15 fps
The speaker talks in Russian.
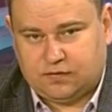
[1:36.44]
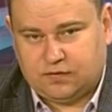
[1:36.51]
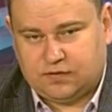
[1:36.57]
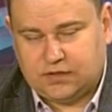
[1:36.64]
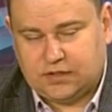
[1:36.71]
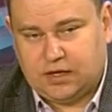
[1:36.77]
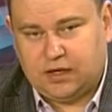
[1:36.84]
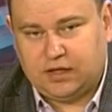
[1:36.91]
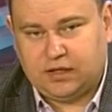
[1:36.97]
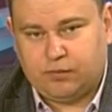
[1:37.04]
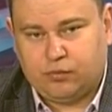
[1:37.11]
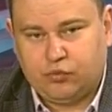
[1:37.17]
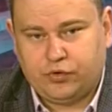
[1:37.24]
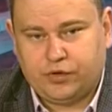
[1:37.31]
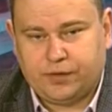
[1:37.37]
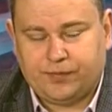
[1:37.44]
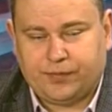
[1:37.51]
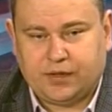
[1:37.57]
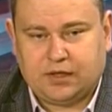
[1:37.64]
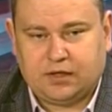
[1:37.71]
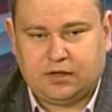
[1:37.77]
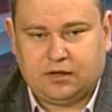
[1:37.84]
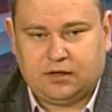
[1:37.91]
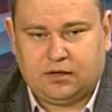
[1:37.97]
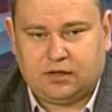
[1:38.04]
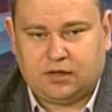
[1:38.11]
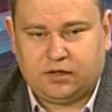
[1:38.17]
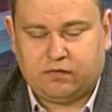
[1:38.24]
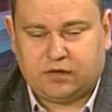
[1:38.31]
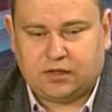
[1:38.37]
встали на путь э,
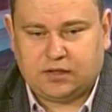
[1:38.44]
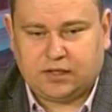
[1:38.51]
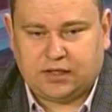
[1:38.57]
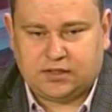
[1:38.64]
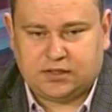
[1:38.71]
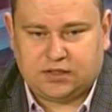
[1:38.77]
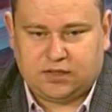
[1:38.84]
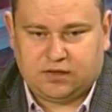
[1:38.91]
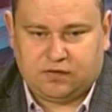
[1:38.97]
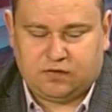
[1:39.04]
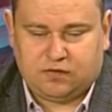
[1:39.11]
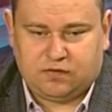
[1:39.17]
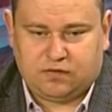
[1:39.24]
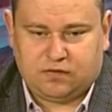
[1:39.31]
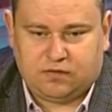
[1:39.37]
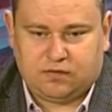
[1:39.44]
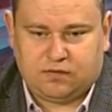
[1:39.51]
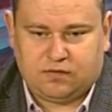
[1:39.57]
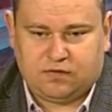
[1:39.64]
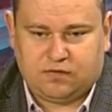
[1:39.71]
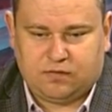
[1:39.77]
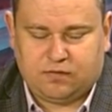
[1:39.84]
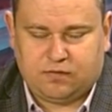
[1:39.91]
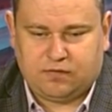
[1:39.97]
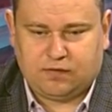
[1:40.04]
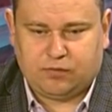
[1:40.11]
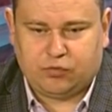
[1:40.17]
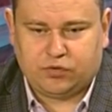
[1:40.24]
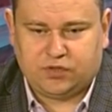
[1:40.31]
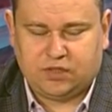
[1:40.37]
конфронтации в
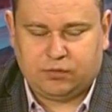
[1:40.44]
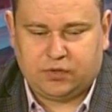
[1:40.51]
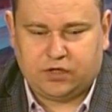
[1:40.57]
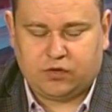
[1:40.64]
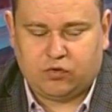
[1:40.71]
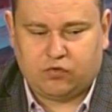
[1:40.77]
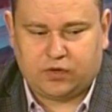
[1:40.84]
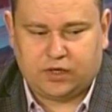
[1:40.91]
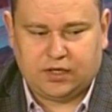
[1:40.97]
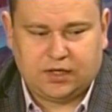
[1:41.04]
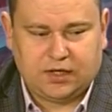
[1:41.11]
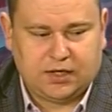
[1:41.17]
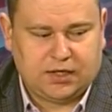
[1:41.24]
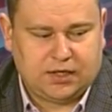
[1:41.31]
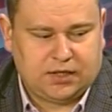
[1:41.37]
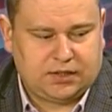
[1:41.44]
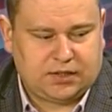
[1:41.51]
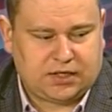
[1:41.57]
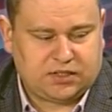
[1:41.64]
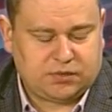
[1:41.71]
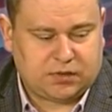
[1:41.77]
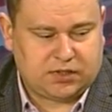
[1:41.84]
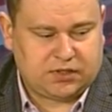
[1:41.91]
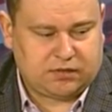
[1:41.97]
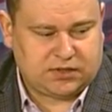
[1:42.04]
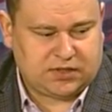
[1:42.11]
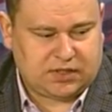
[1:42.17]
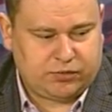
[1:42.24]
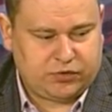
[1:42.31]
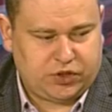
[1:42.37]
вопросе блокировки транспортного
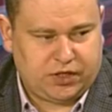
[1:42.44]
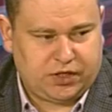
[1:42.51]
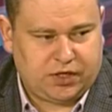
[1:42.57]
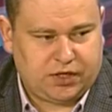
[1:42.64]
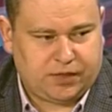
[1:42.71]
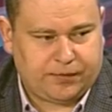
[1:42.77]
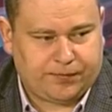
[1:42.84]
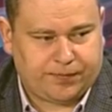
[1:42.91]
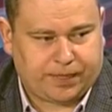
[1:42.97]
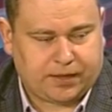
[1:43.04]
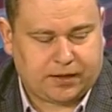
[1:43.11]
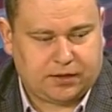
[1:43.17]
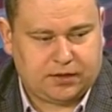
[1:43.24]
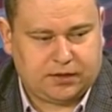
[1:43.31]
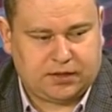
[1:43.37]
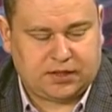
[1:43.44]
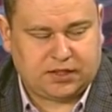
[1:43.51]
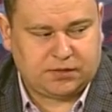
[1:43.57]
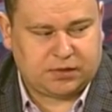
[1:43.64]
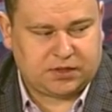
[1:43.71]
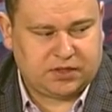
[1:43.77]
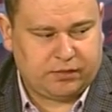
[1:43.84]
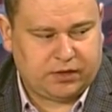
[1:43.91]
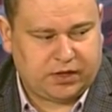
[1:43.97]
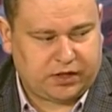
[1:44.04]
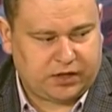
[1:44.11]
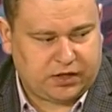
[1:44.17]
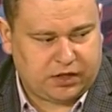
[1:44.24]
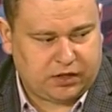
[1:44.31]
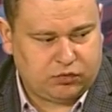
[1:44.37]
сообщения транспортными
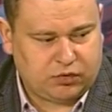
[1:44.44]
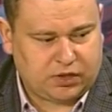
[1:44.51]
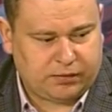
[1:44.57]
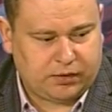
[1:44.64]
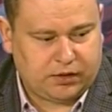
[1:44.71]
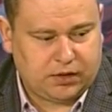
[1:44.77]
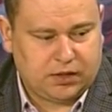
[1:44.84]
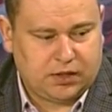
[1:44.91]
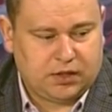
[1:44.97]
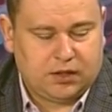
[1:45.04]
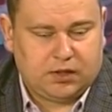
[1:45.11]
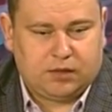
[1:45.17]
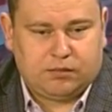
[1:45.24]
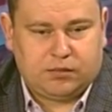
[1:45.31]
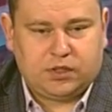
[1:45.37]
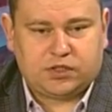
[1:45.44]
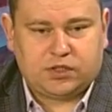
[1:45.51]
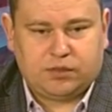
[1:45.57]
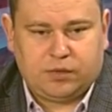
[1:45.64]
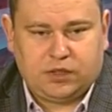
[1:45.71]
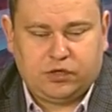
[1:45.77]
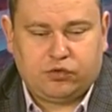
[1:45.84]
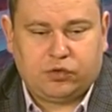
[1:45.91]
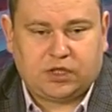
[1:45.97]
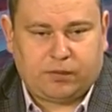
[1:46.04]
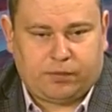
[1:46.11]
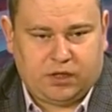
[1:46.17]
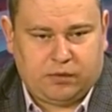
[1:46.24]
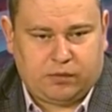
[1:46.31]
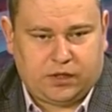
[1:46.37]
коридорами, мы должны были четко
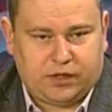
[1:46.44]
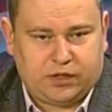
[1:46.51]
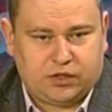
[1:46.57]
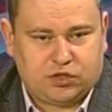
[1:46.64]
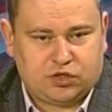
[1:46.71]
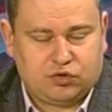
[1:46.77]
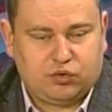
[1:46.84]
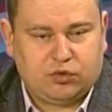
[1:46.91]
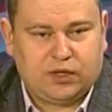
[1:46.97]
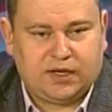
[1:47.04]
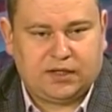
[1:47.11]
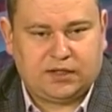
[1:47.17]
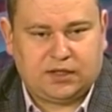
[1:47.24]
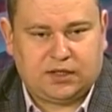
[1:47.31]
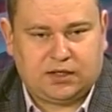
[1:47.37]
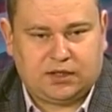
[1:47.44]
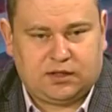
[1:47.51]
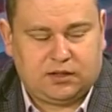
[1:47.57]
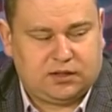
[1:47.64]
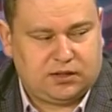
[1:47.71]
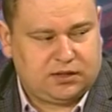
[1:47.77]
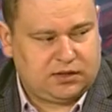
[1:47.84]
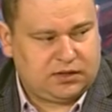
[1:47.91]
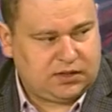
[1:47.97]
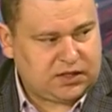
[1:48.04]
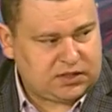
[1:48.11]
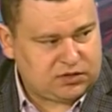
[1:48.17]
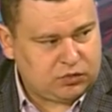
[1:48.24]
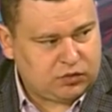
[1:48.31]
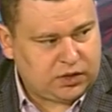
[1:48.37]
понимать, что это
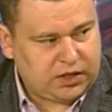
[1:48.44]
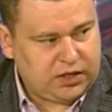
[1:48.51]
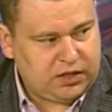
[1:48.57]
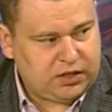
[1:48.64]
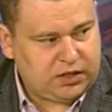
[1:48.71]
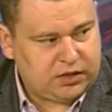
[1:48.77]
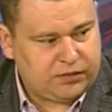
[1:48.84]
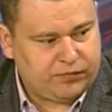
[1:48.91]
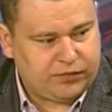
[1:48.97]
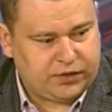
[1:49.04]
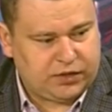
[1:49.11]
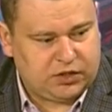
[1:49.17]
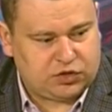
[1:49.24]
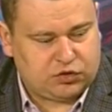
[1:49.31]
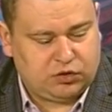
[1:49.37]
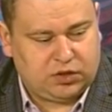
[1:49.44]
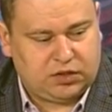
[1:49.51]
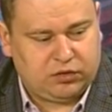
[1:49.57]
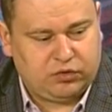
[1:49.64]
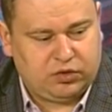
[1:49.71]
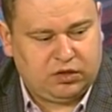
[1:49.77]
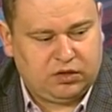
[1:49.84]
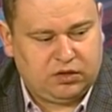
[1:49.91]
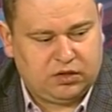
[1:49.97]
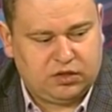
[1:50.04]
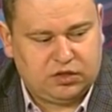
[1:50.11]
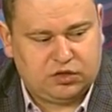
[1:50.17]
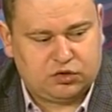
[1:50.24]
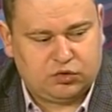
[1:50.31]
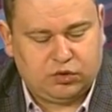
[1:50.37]
даст Украине и что это, у ней,
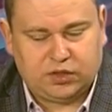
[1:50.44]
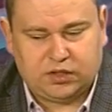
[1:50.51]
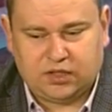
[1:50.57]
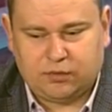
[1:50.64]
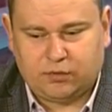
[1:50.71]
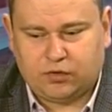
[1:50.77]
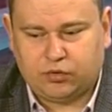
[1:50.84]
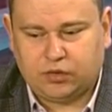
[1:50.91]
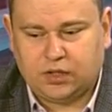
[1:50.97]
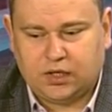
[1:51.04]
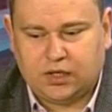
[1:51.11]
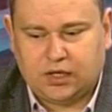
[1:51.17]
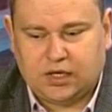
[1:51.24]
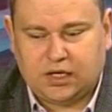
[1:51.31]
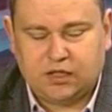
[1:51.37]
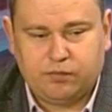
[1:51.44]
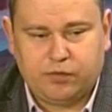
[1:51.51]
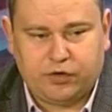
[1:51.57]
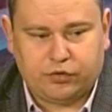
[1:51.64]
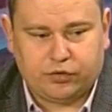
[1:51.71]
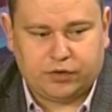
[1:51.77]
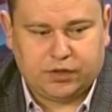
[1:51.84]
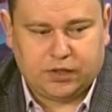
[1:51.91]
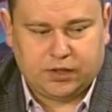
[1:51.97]
и что это наоборот, отберет.